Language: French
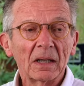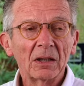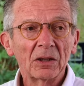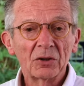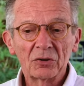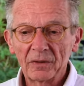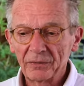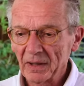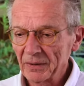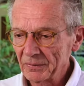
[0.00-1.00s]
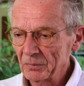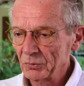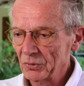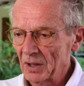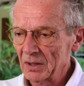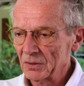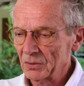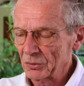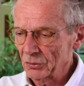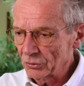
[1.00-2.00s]
Et je vais faire un film où il n'y aura
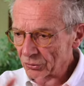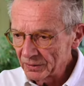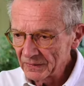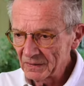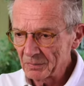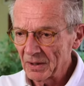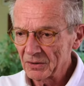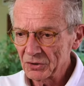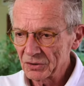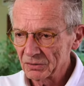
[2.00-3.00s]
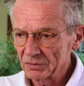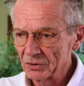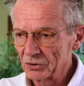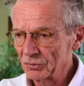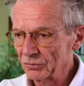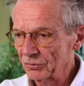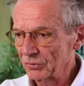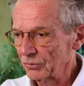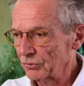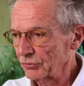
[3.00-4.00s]
que des images, des choses
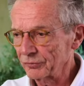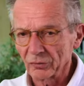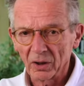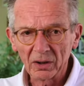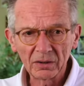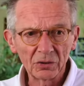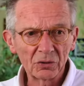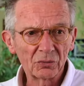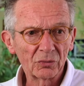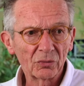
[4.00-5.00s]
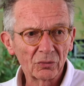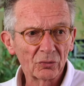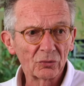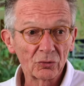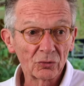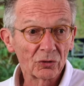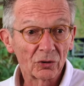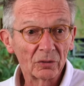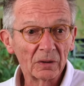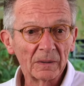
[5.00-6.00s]
que, je vois, des choses que, je
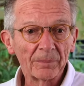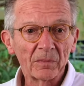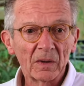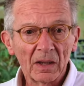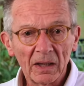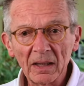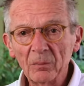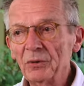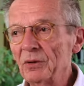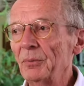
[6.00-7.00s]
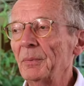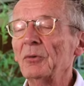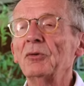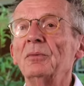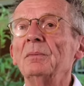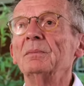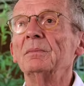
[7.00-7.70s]
sens, et la musique de Perruchon.